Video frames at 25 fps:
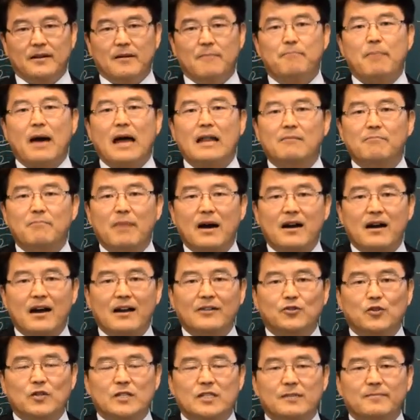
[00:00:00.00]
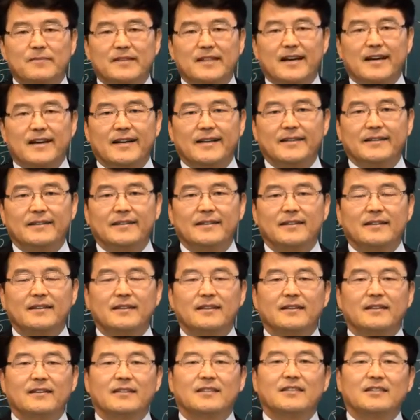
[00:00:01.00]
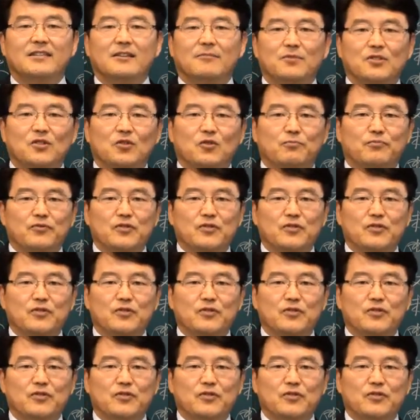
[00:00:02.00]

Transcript: 반박할 수 있습니다. 시 없이도